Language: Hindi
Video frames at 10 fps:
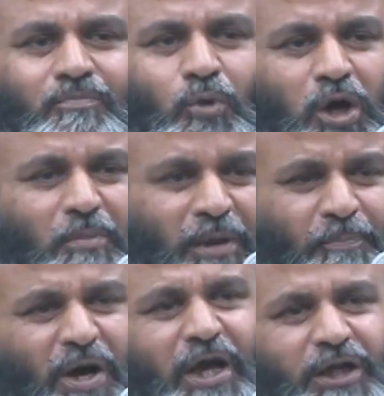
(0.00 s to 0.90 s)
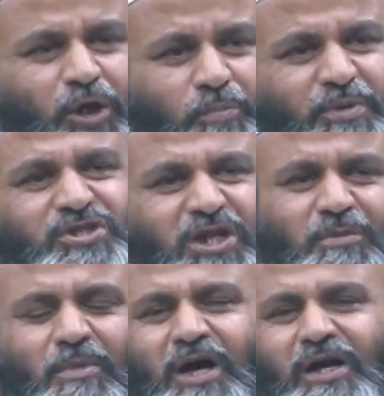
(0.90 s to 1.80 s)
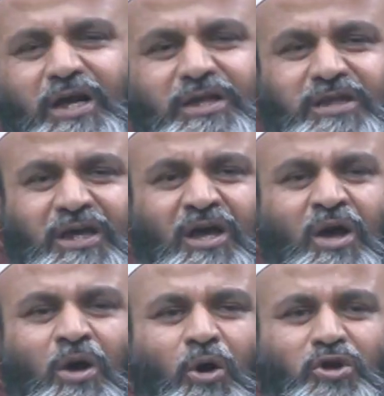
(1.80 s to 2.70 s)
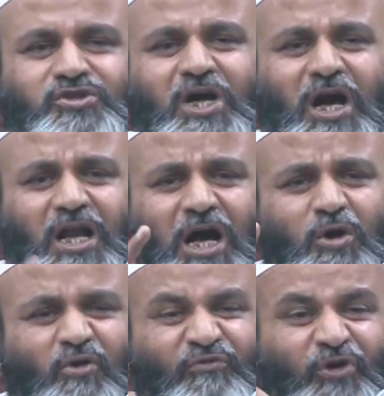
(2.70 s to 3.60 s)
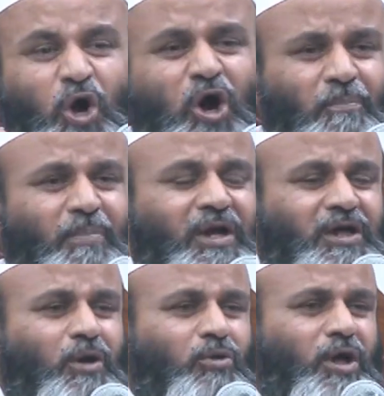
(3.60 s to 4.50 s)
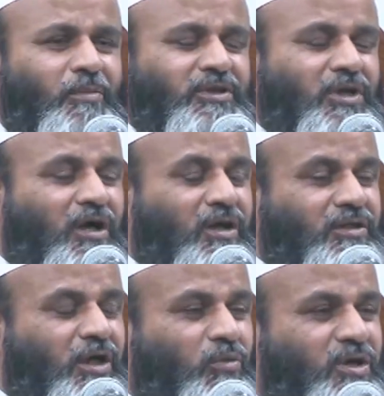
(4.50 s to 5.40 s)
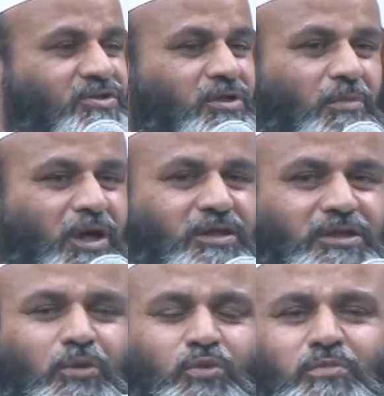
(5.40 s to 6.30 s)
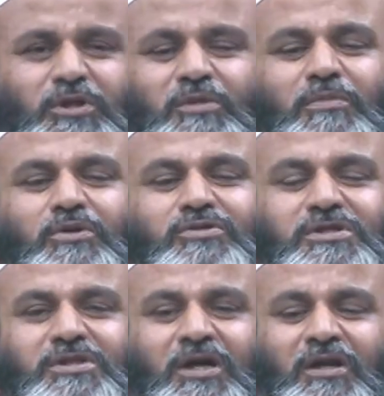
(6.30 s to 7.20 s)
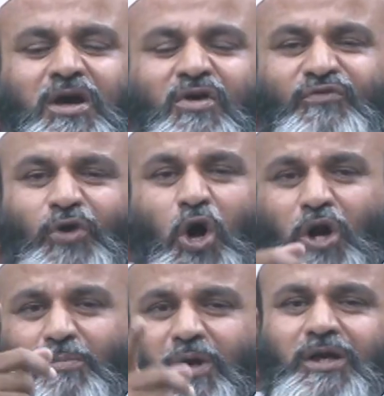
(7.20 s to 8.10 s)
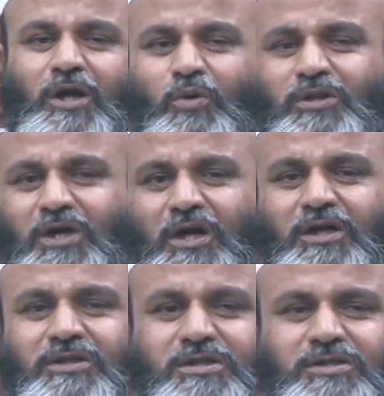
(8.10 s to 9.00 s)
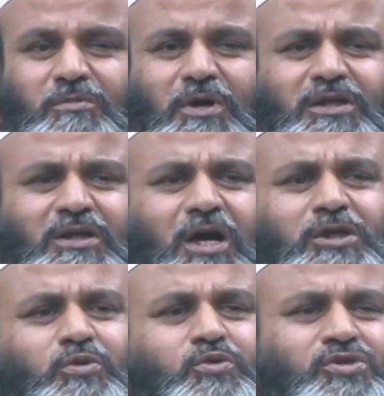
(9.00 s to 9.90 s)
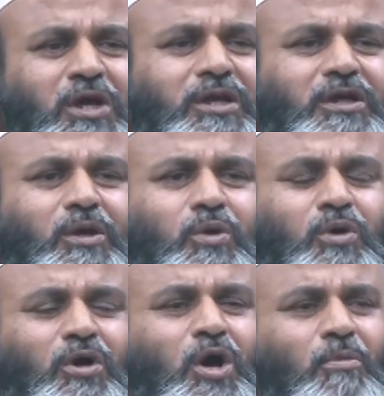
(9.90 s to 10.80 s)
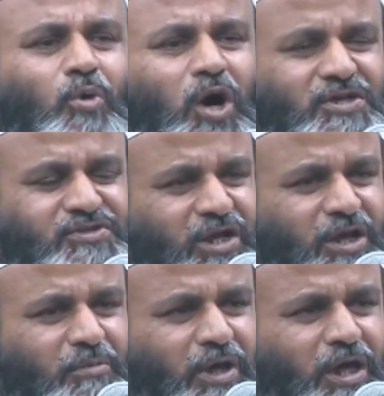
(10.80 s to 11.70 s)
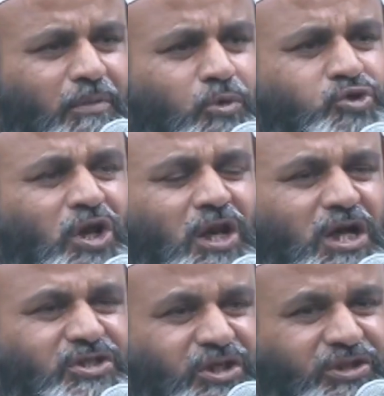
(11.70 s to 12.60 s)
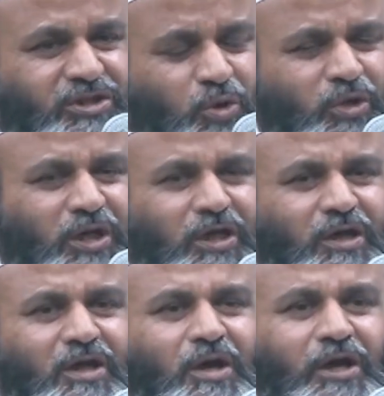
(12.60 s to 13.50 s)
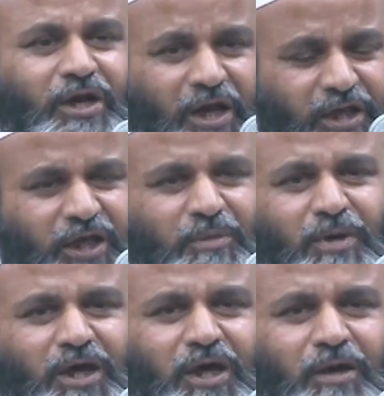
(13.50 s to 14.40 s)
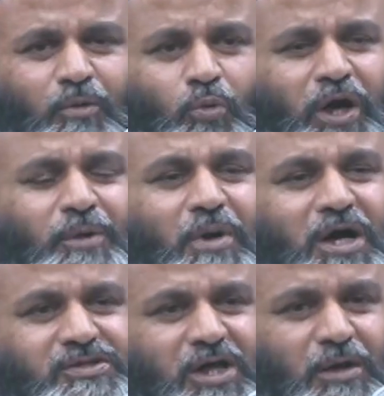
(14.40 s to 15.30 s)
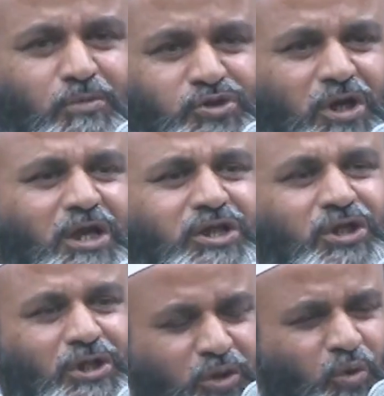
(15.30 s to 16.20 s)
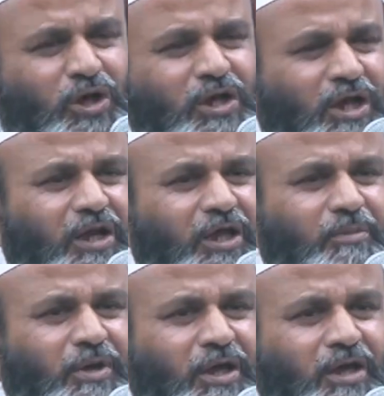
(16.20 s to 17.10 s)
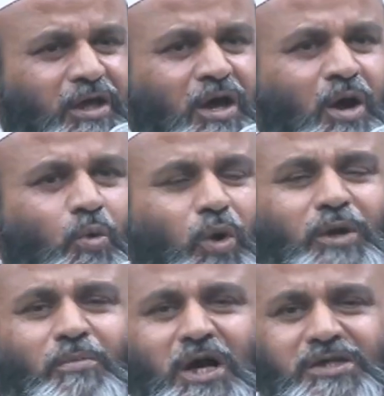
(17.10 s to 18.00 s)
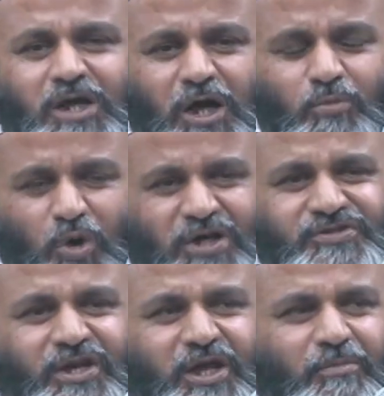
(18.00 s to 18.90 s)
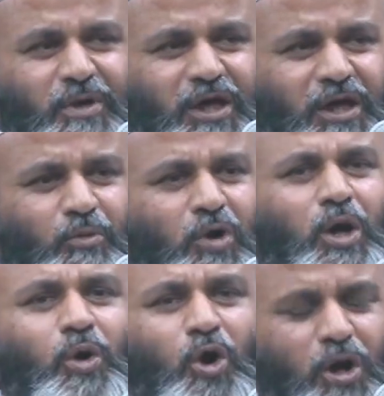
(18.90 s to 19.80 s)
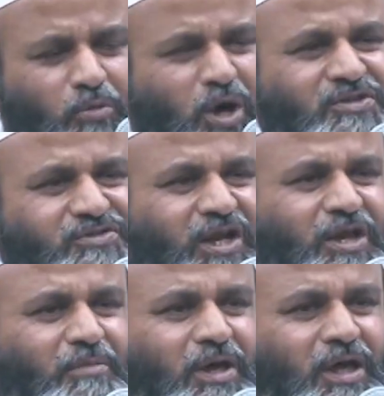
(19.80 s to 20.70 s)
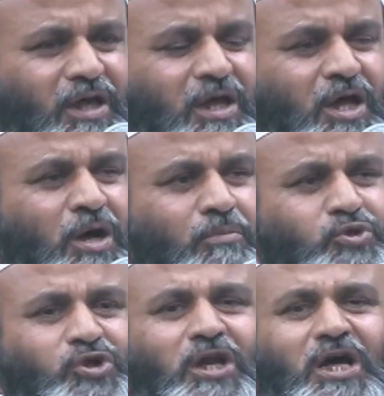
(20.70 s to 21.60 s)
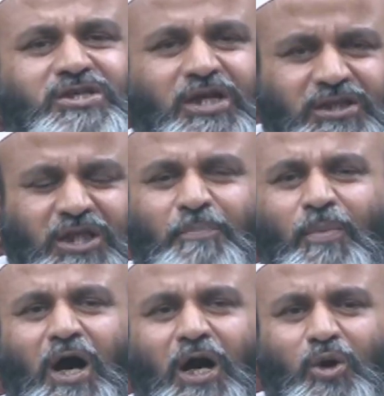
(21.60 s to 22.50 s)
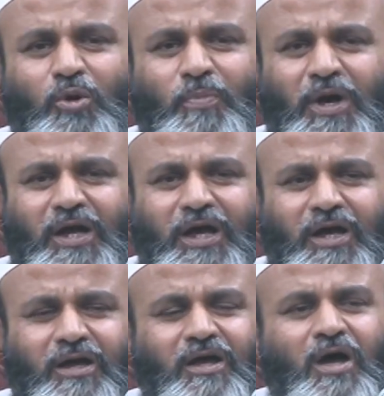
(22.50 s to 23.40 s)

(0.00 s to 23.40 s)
पुरमन पानी और बिजली मांग रहे थे और ज़िया लांगो फ़िरौन बनकर उन्होंने ताकत का वहाँ इस्तेमाल किया हुकूमत बलूचिस्तान फ़िरौन बनकर वहाँ ताकत इस्तेमाल किया आज खुशदार के लोग मुआरे में मुसल्ला जत्तों के नरगे में वट बाज़ार मुसल्ला जत्तों के नरगे में वट बाज़ार मुआरे में वहाँ रोड मुआरे में मुसल्ला जत्ते पहाड़ों पर हैं